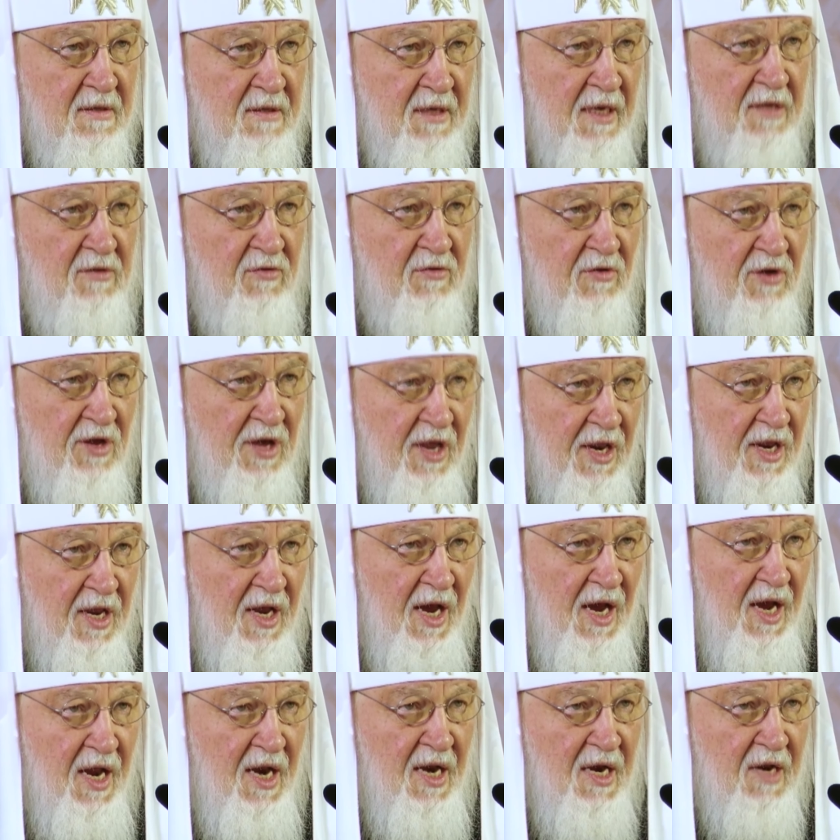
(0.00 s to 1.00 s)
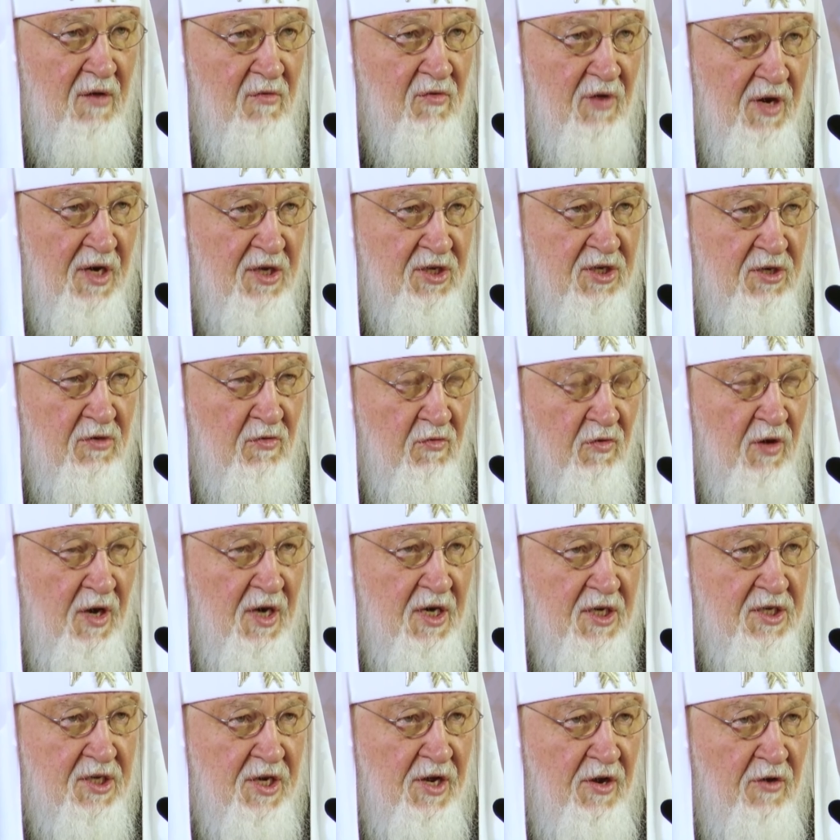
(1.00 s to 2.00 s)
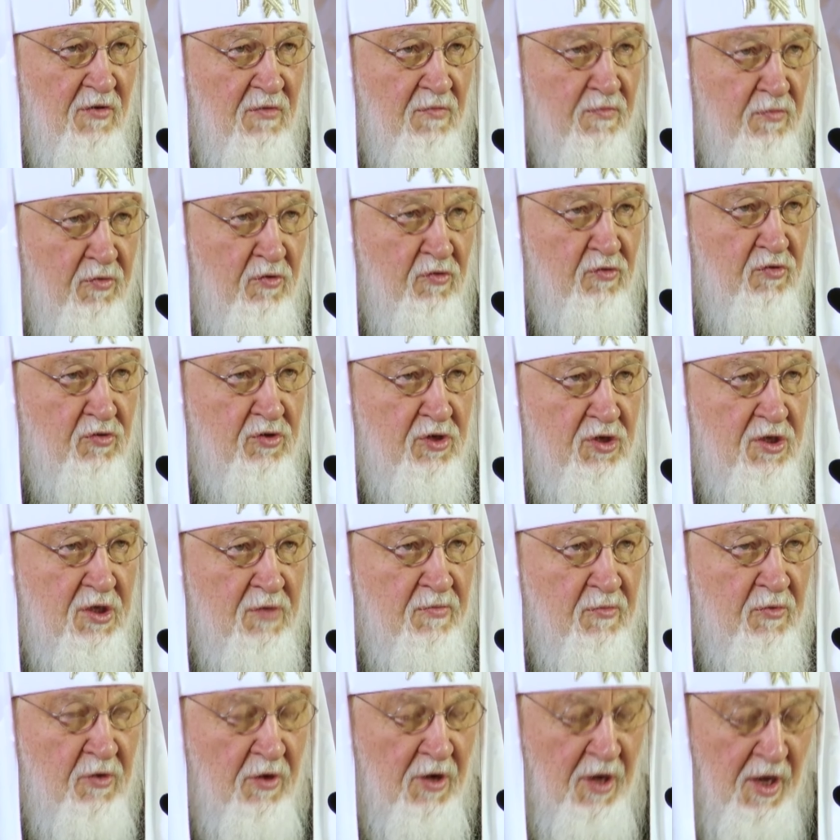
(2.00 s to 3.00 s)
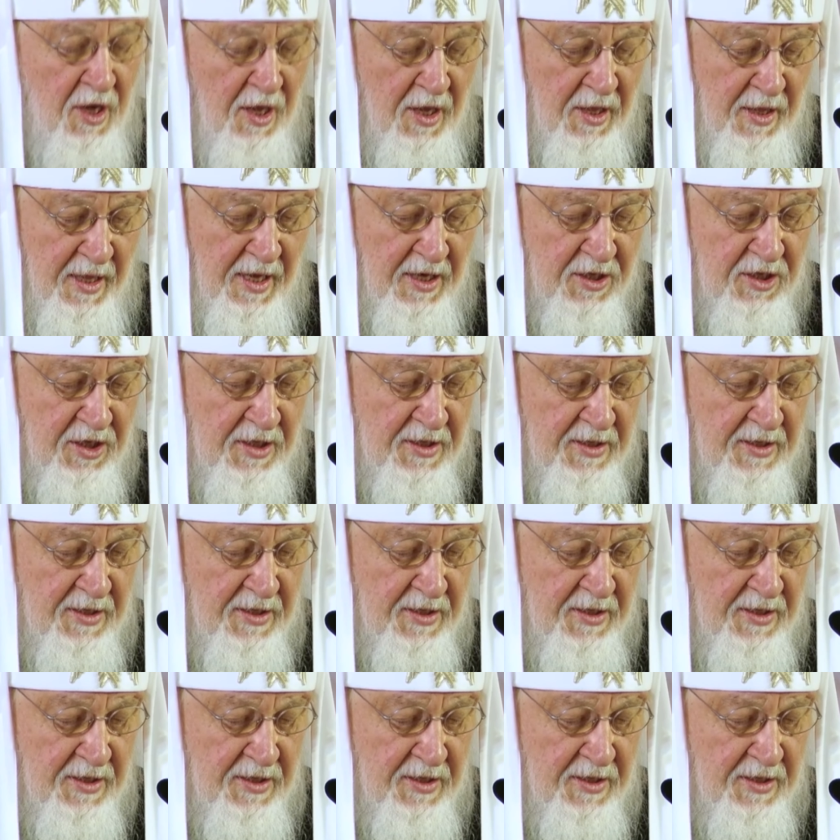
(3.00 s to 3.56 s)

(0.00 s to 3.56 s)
которые реально угрожают будущему нашей